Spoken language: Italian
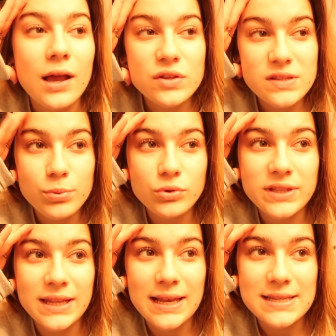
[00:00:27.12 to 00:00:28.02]
la cosa
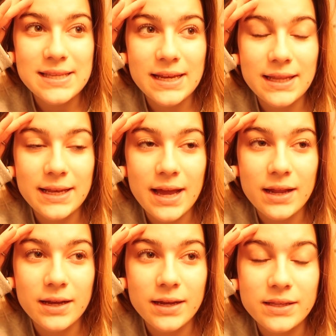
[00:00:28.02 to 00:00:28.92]
brutta dell'essere
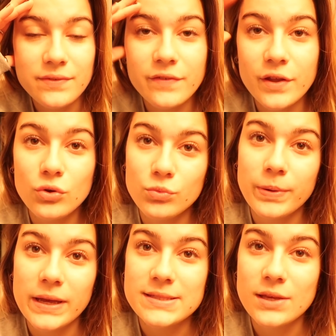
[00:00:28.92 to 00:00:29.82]
italiana è di vivere in un
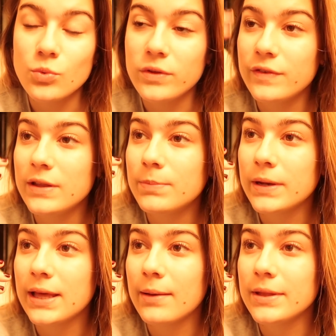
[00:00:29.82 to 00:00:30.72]
paese in cui i film
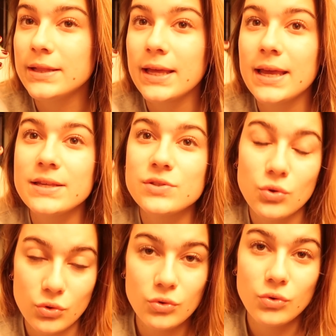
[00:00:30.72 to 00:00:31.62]
praticamente
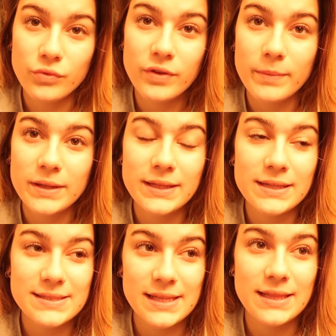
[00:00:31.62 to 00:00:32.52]
escono ovviamente
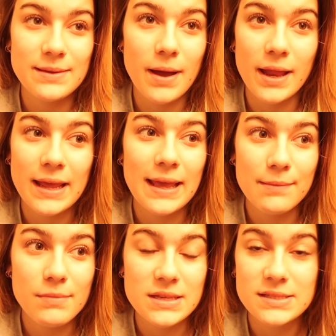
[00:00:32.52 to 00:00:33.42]
settimane
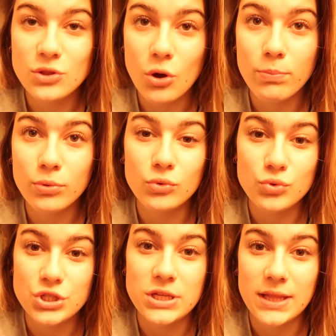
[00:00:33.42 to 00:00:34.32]
e mesi dopo
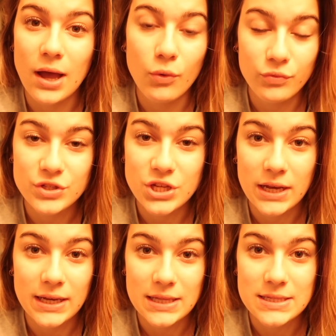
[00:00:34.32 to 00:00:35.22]
l'uscita
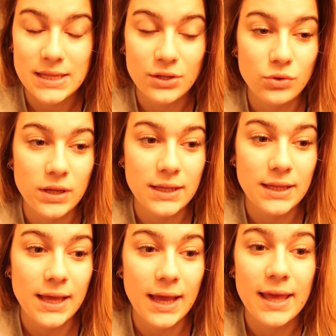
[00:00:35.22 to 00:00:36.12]
ufficiale negli Stati
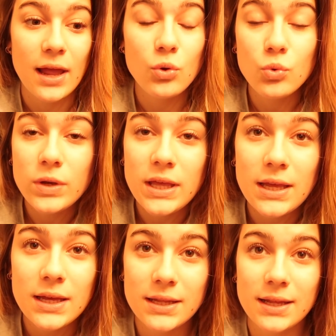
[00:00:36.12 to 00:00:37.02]
Uniti è che
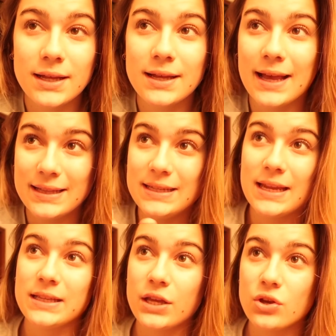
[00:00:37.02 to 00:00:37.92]
alcuni
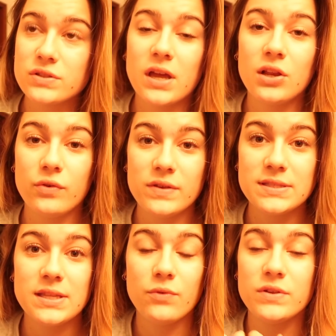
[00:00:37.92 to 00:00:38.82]
candidati agli Oscar li ho
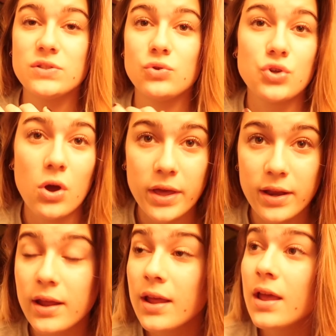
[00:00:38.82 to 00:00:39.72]
visti, ho visto
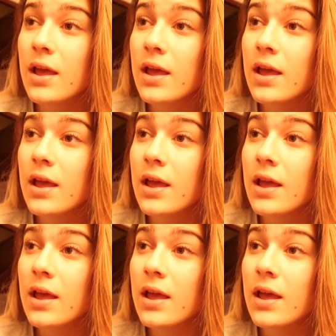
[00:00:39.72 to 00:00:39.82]
Joker